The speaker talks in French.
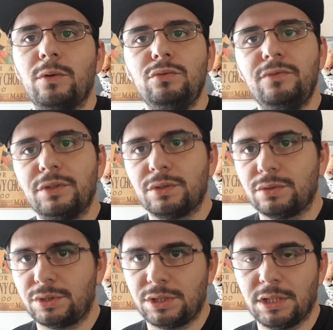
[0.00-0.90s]
ou
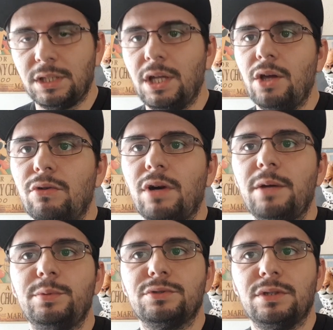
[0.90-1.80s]
votre chien
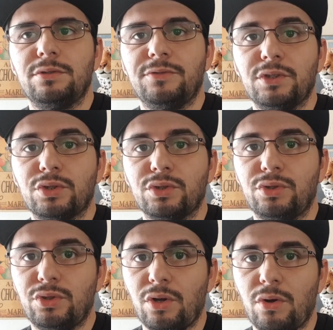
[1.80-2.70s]
aura besoin de votre
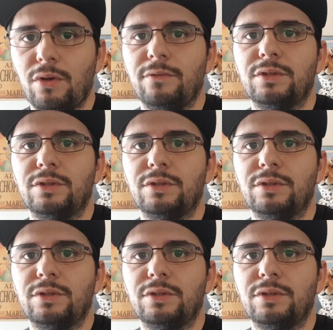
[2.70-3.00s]
temps,